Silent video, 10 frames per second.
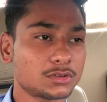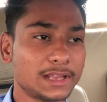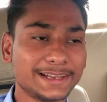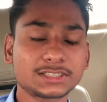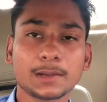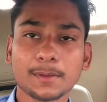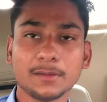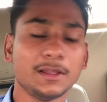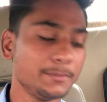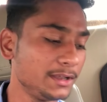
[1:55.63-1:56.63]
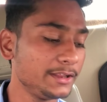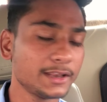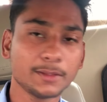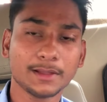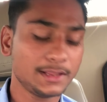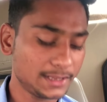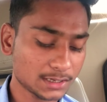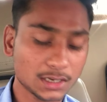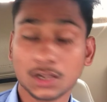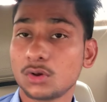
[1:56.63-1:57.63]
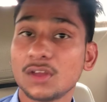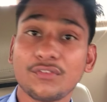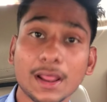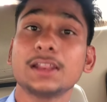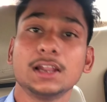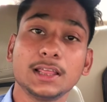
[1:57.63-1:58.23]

तो कैश ट्रिप अभी भाई मिल नहीं रही है भाई एक घंटा हो गया फिलहाल